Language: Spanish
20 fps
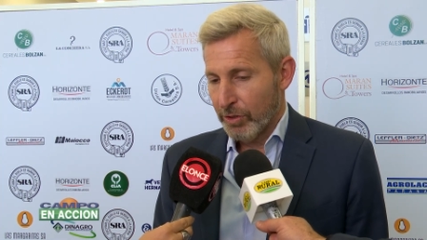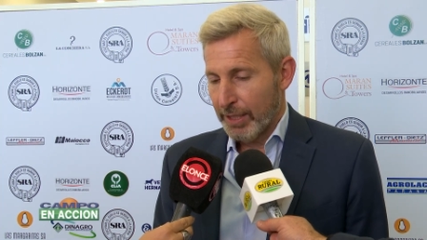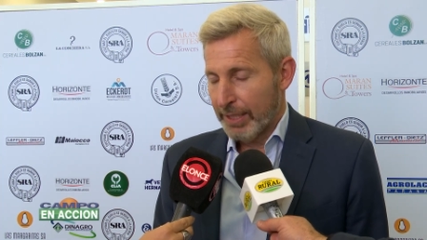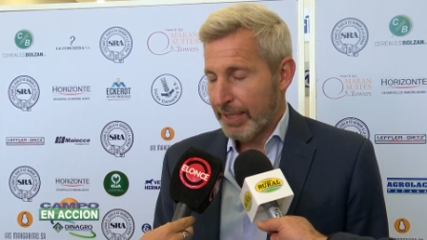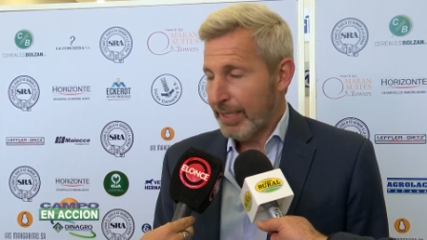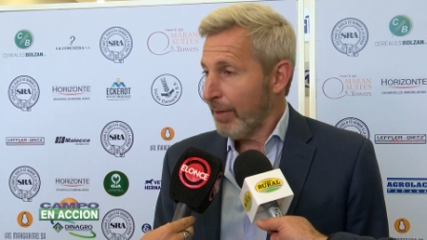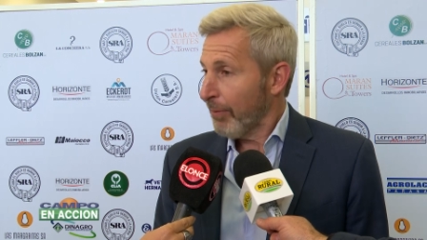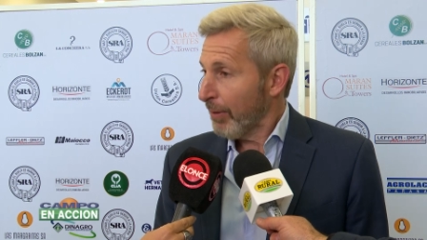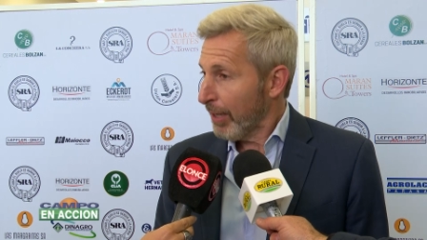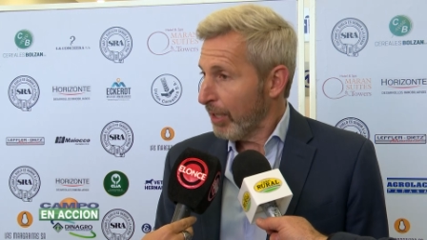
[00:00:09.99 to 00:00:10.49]

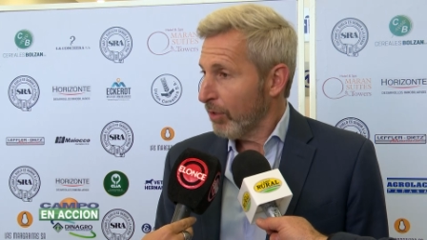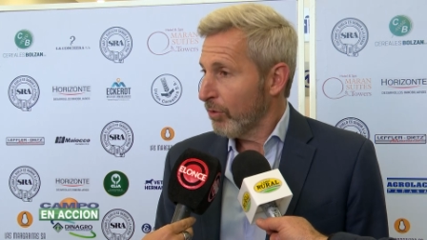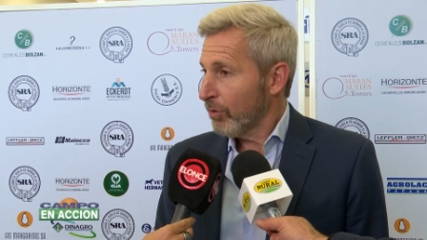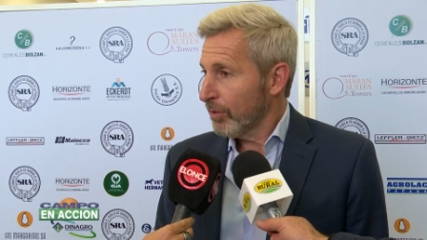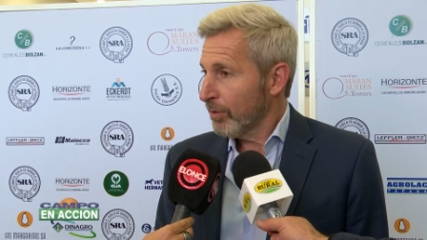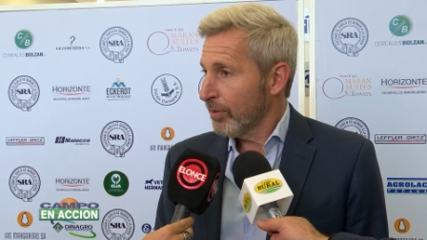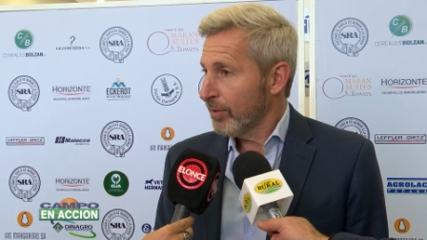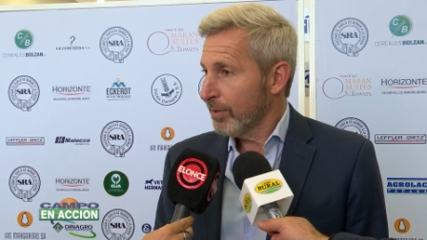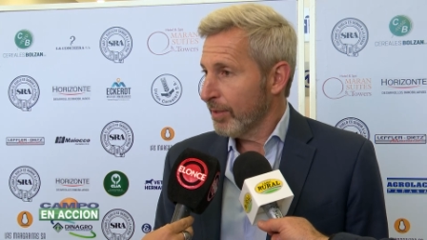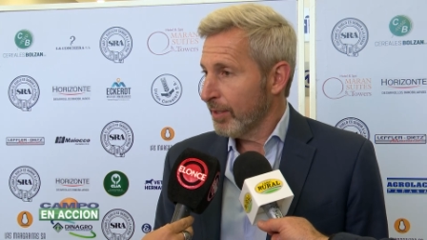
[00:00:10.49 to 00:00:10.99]
el
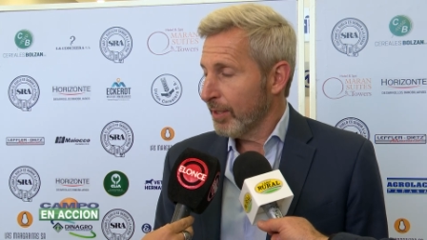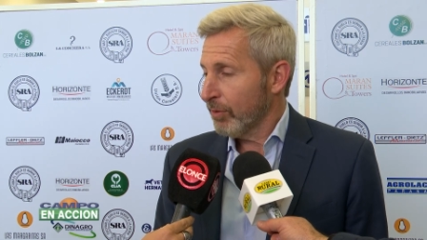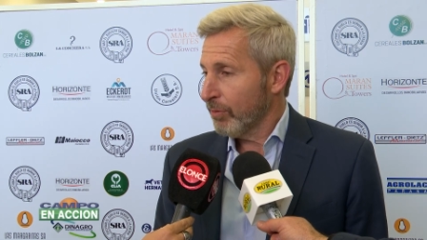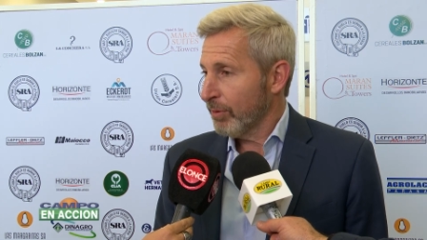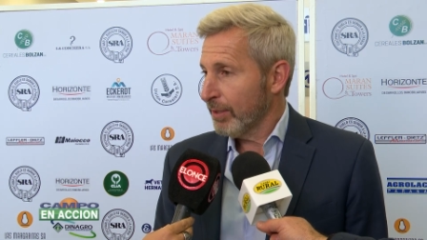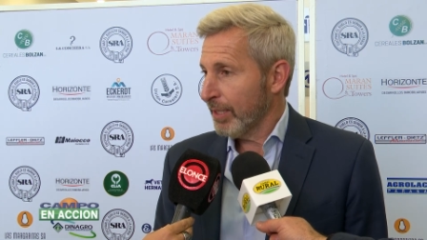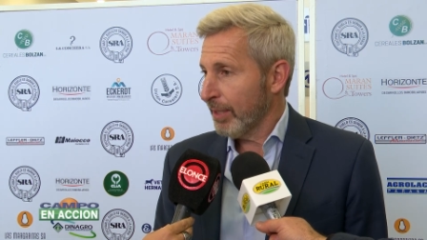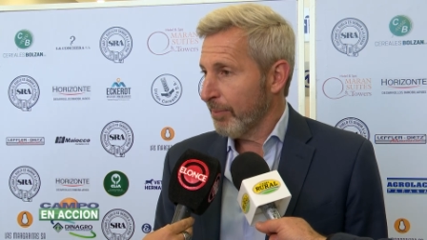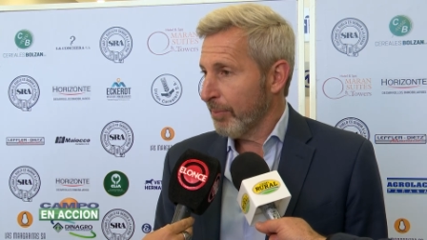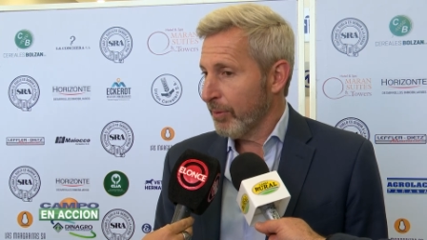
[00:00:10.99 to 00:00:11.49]
trabajo en,
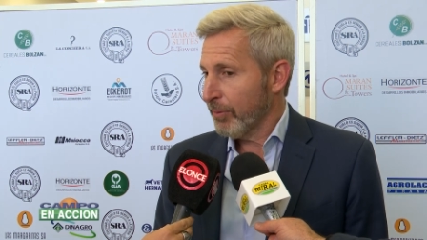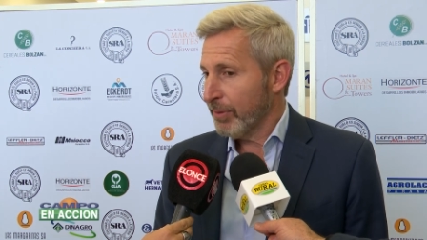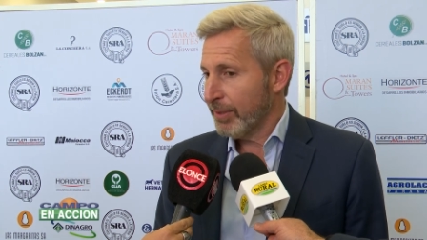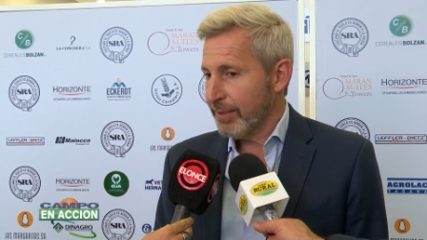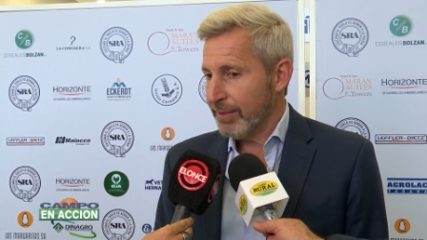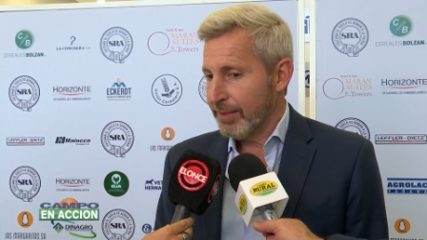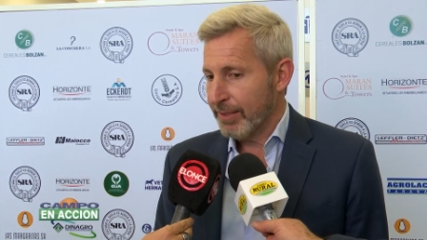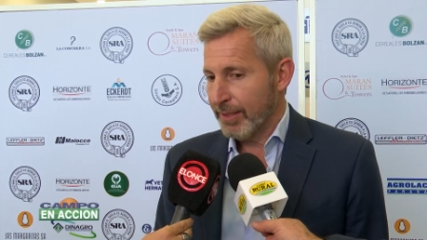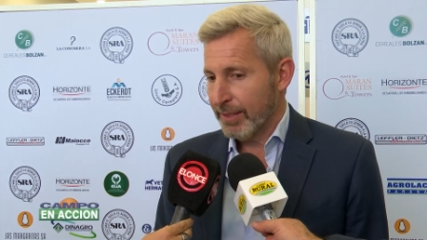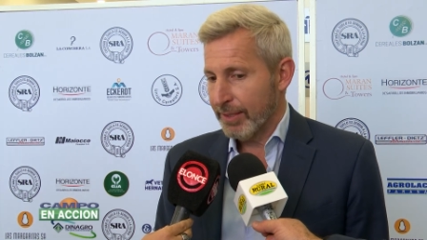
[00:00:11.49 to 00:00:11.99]
nuestra
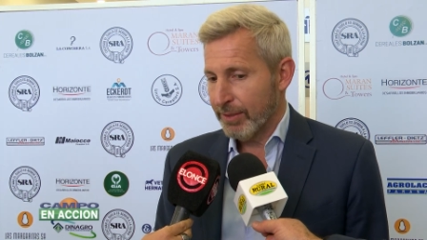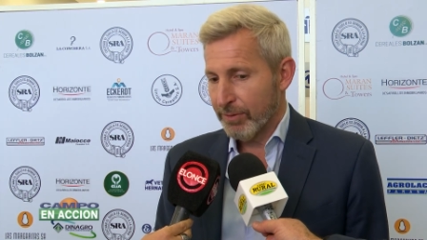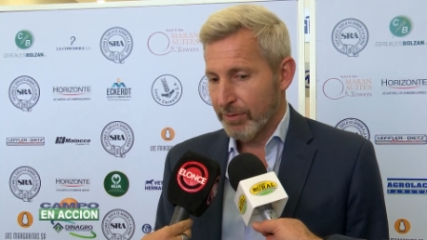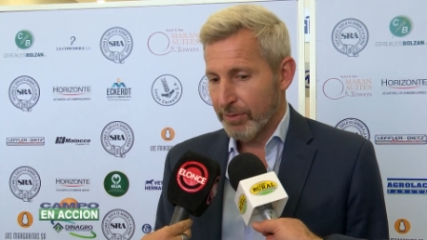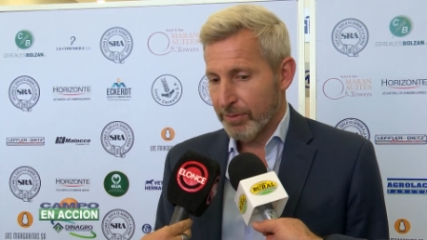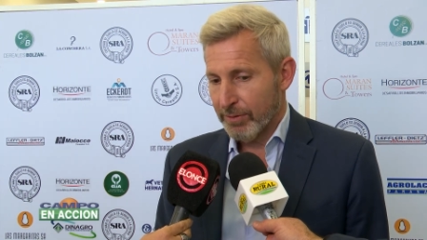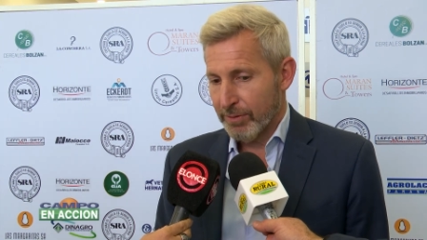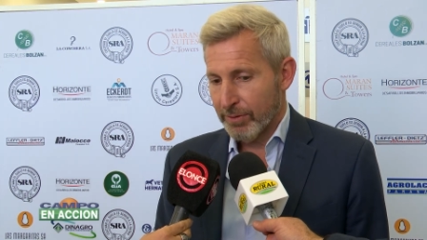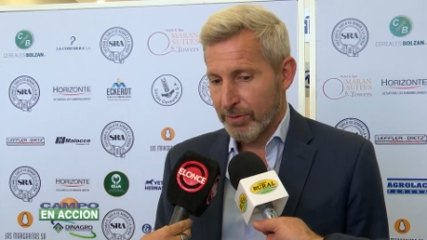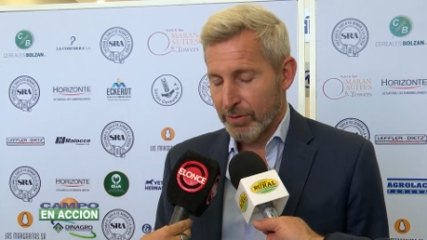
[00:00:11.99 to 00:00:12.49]
provincia,
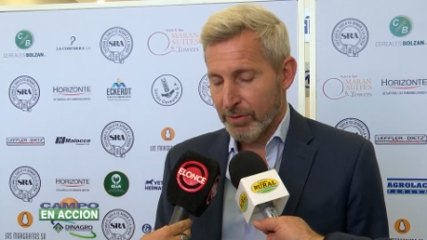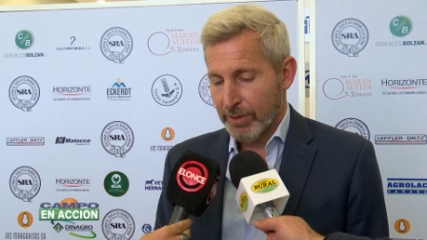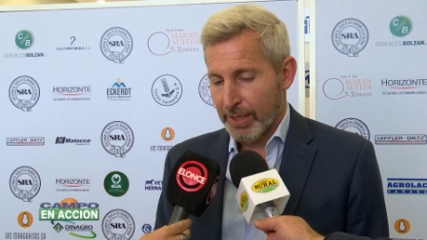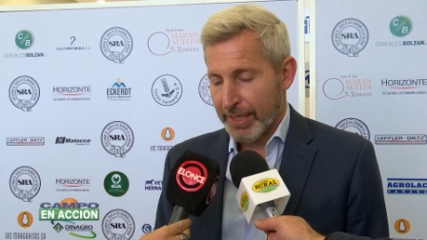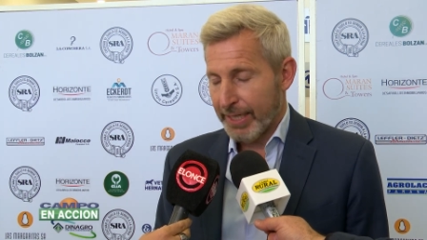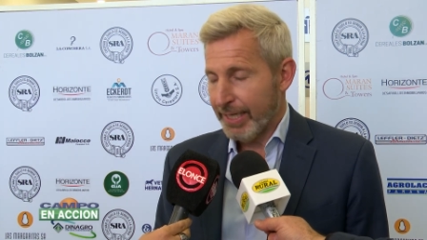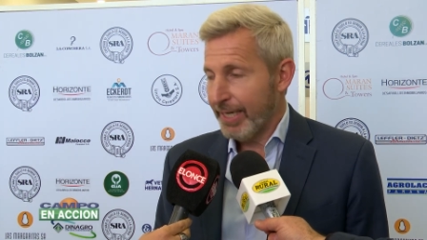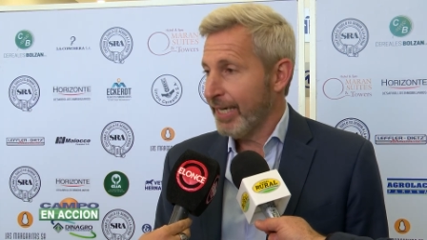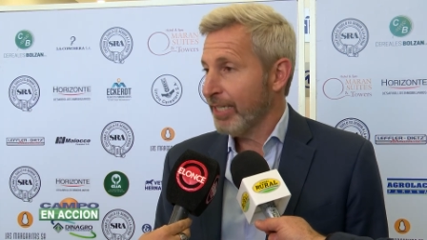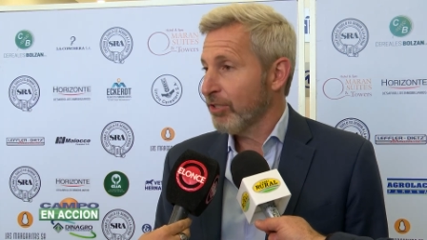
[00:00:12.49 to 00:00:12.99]
con,
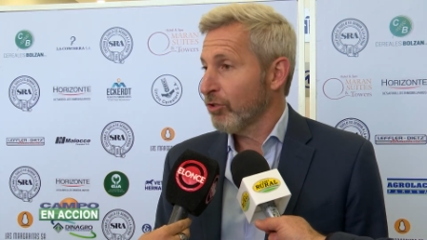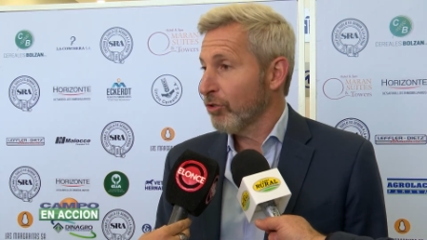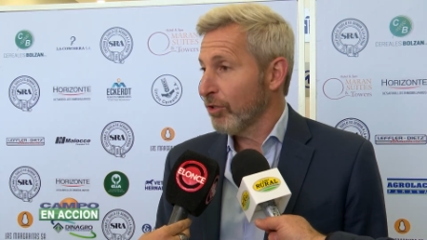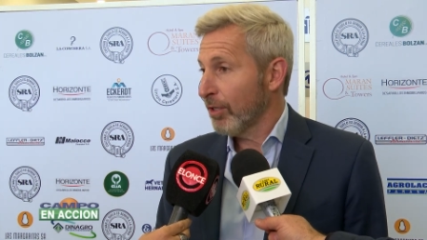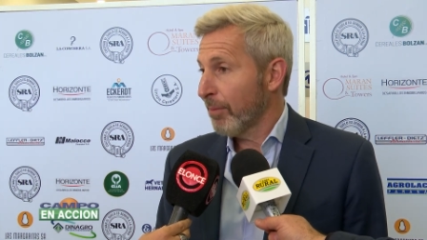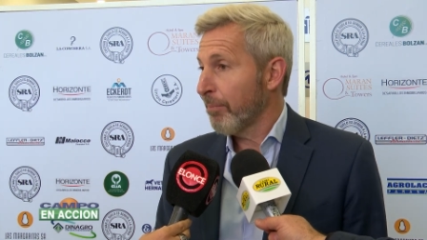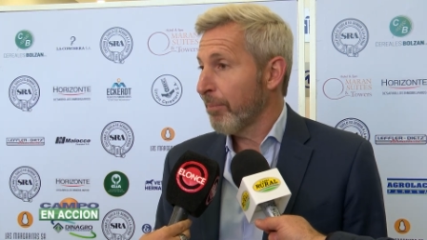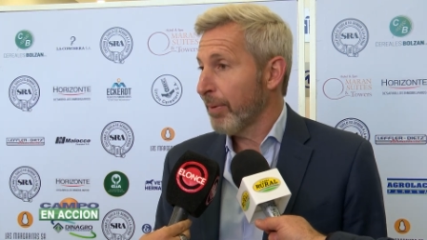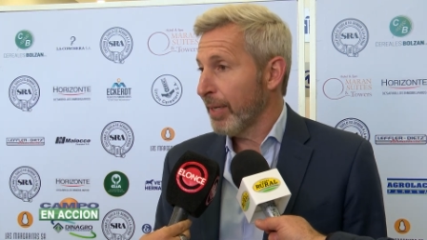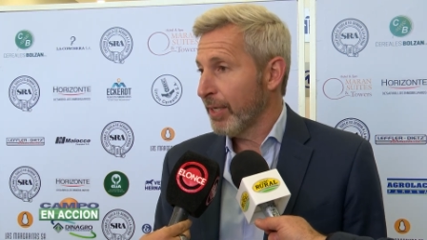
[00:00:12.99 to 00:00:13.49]
la
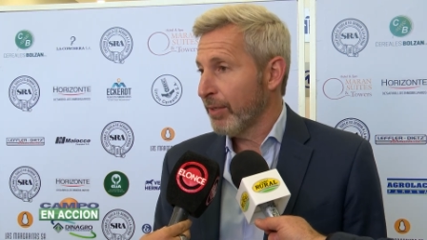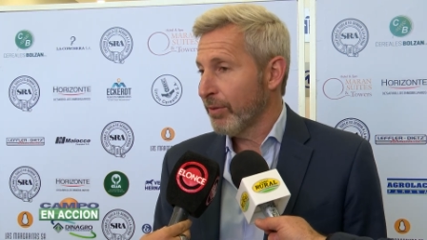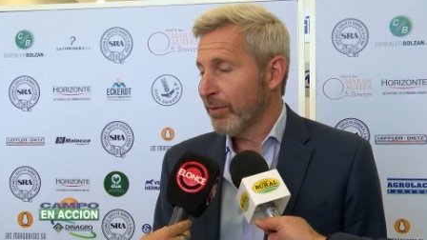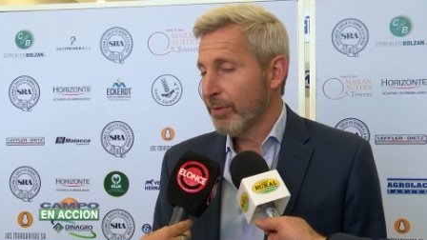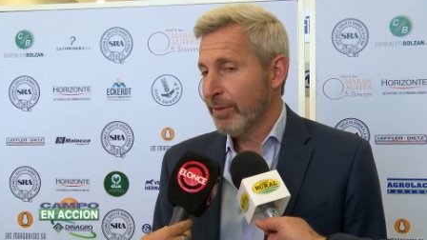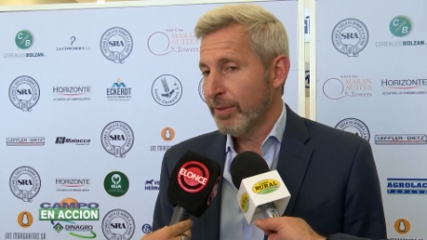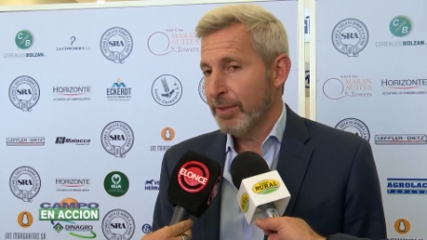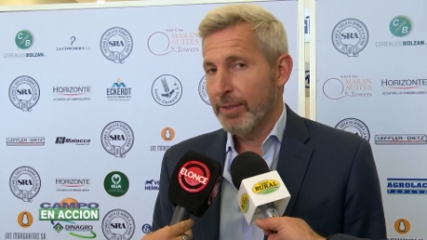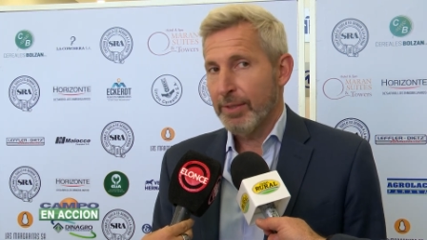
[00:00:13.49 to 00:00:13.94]
generación de empleo.